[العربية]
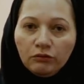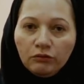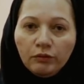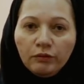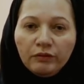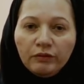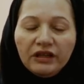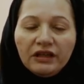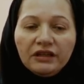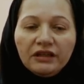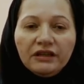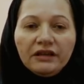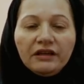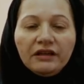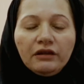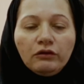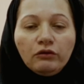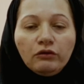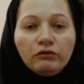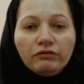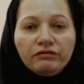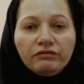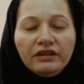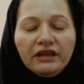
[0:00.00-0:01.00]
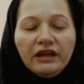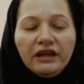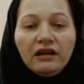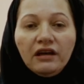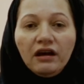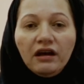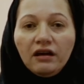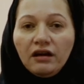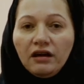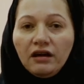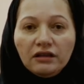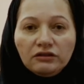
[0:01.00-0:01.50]
وممكن يعانوا في
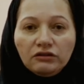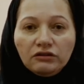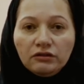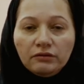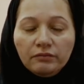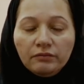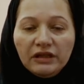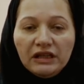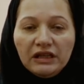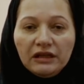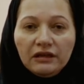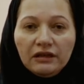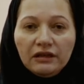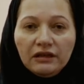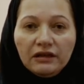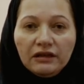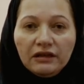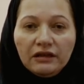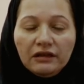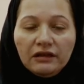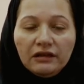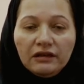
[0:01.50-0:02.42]
علاقاتهم ال